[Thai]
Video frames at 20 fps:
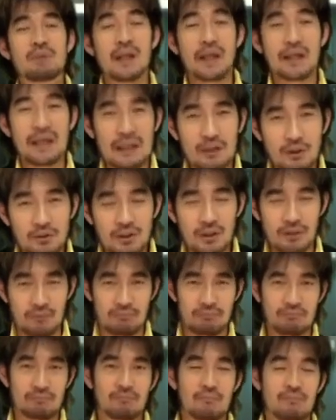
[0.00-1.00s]
มีรายได้เท่าเดิ
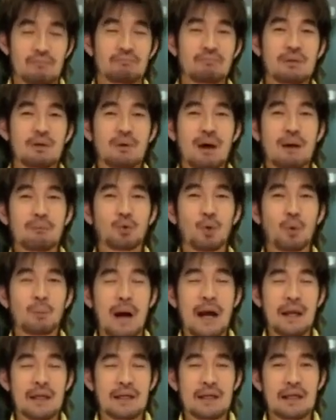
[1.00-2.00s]
ม มีความรู้
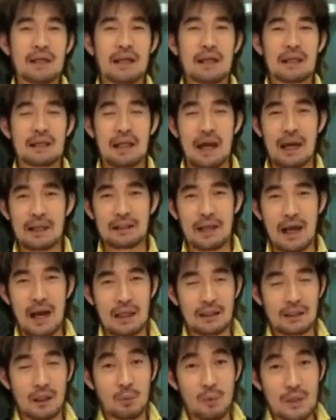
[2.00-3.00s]
ใหม่ราย
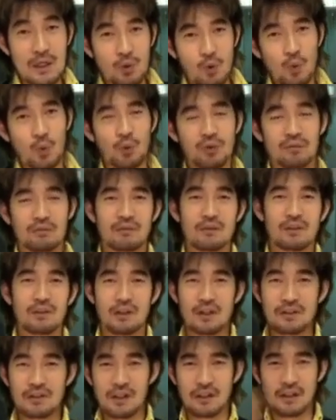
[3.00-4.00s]
ได้ทวีคูณ
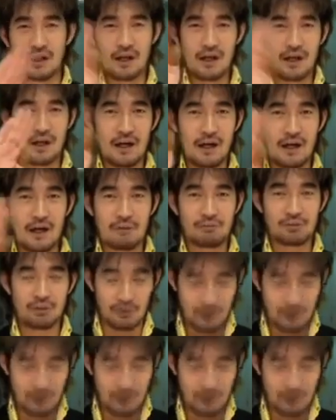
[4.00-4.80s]
แล้วเจนครับ